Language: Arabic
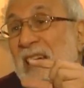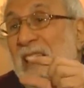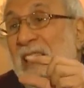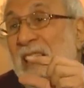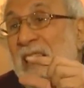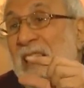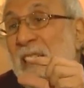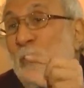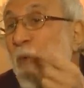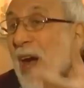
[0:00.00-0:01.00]

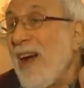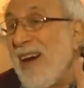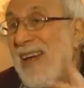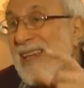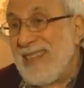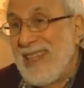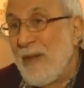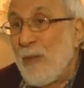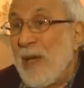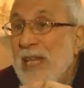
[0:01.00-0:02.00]
آه، مو
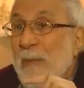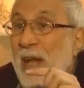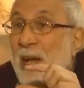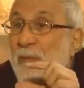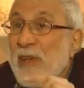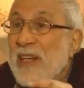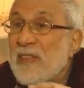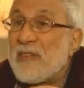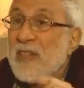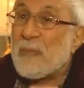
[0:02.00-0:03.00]
عقائدي وإنما فكر
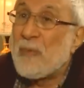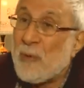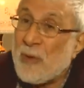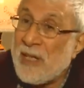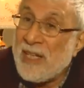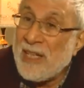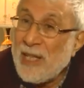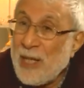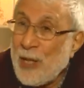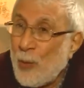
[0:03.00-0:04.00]
تربوي
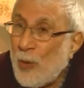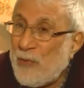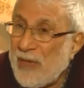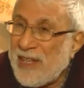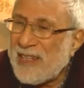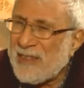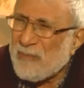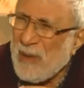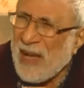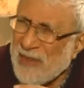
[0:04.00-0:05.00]
وفكر
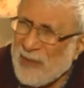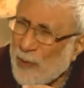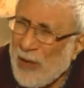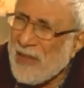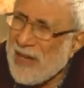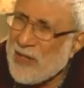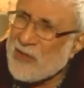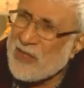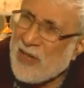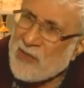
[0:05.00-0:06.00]
بعض القضايا
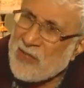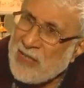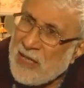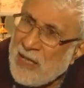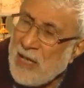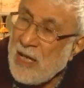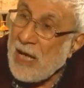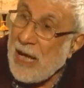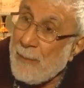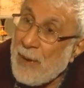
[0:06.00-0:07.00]
السياسية
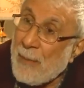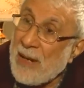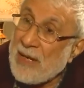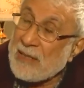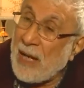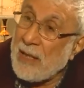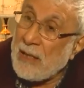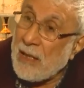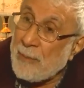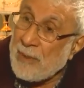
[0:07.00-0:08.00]
أما ما
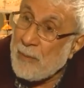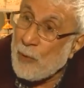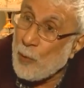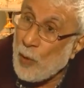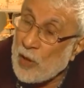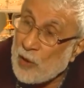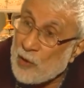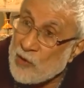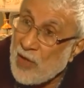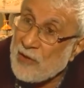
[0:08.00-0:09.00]
يتعلق بموضوع
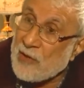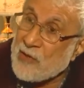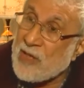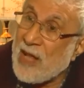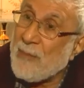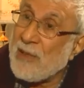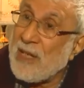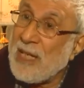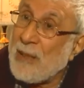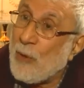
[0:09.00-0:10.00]
الاقتصاد
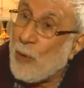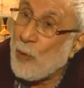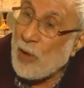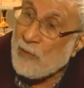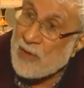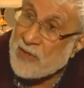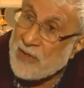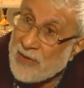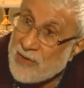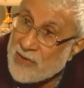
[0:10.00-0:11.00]
الإسلامي موضوع
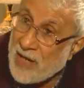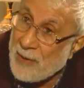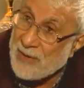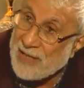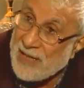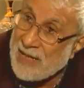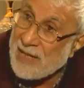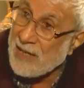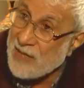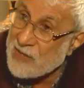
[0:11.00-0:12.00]
الفلسفة
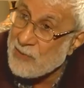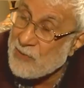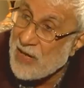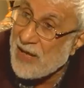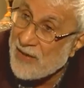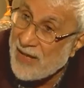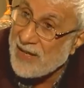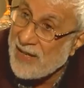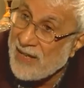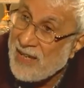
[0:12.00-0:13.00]
الإسلامية الحزب شان
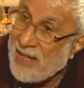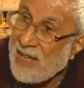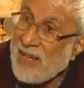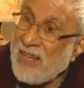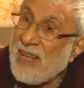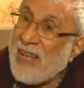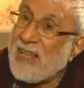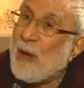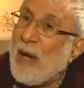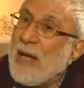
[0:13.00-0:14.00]
رأيه إلى
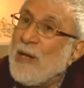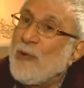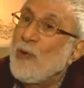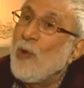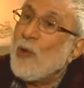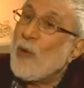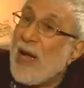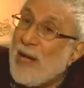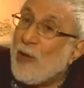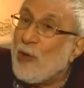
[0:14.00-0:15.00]
أنه هاي أنتم اقروا
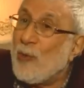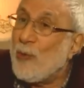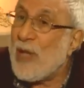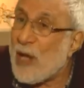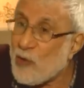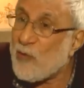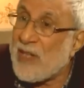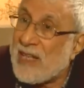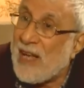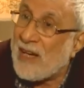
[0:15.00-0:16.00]
هاي الكتب وناقشوا
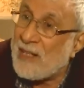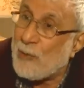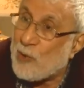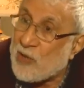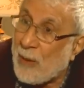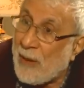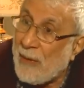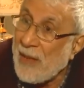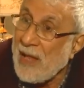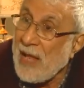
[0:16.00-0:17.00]
فيها داخل
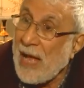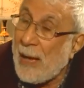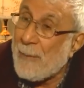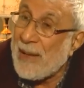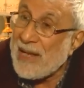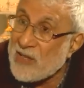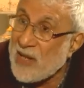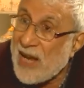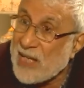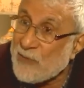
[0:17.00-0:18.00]
المجتمع أما
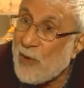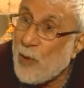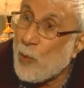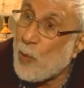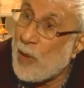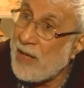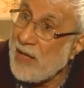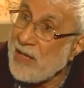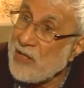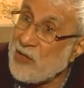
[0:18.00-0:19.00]
الأساس فهو
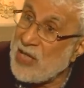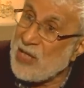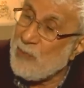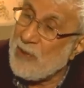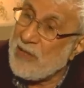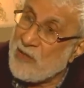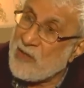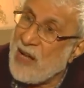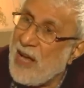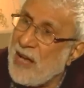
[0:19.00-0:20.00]
جذب
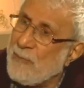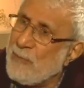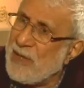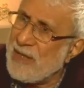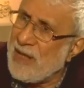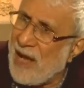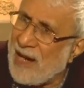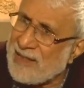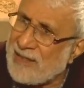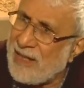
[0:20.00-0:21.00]
الإنسان من
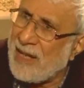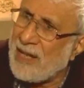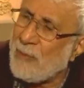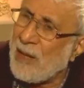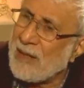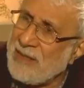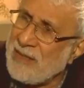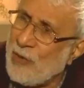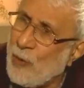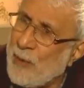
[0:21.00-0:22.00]
حالته
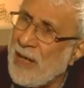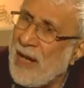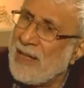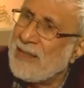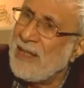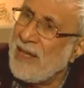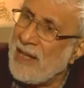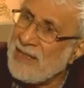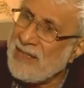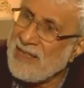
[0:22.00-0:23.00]
المادية ومن حالته
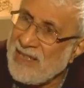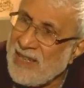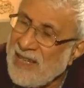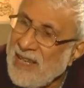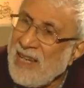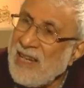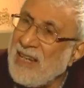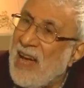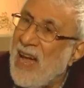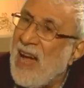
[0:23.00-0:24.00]
اللادينية
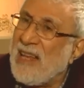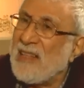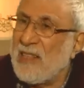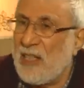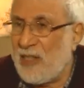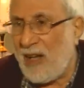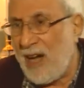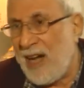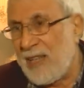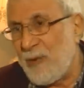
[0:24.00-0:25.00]
إلى حالة
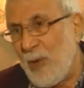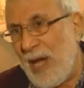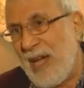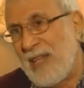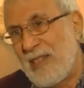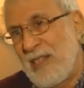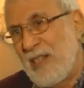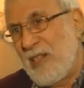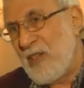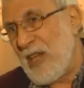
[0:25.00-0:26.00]
الاعتقاد وحالة
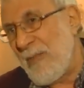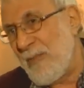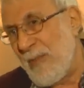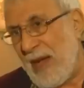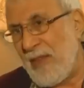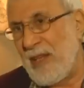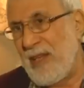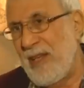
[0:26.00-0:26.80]
الالتزام ببعض